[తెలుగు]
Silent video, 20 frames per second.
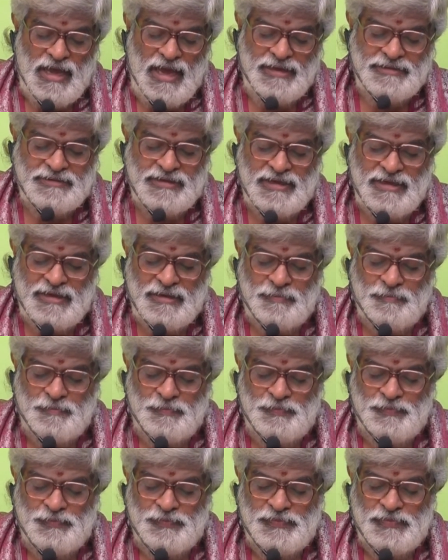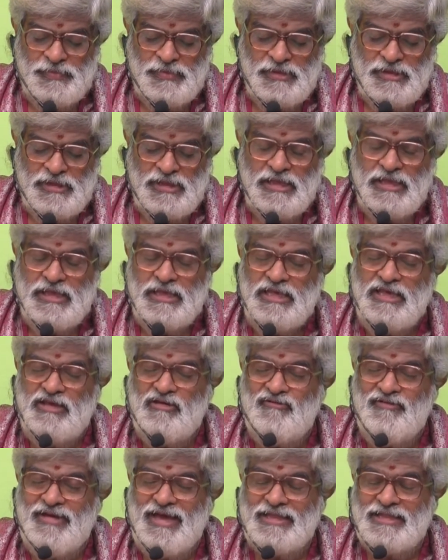అయితే ఈ
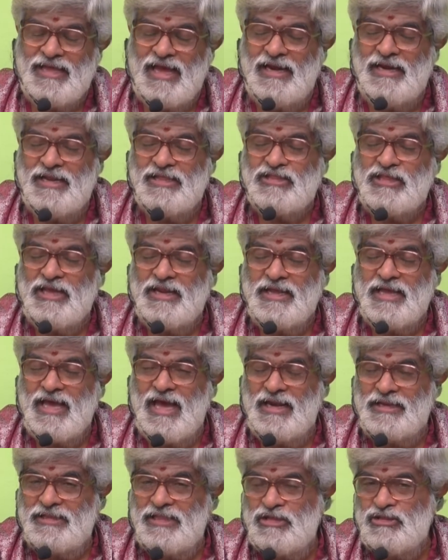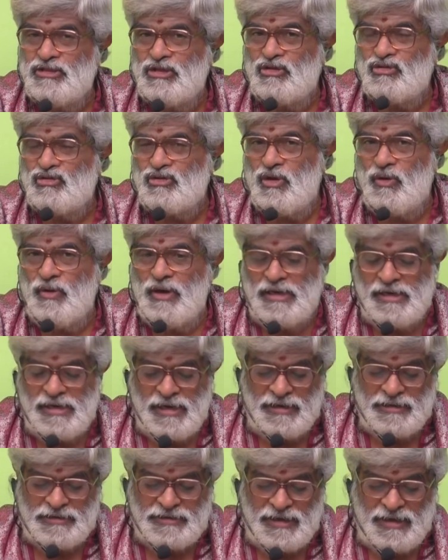వేదాలను సరిగా అర్థం చేసుకోవాలి
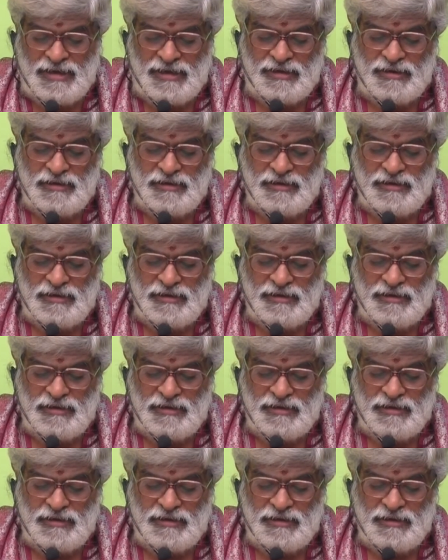అంటే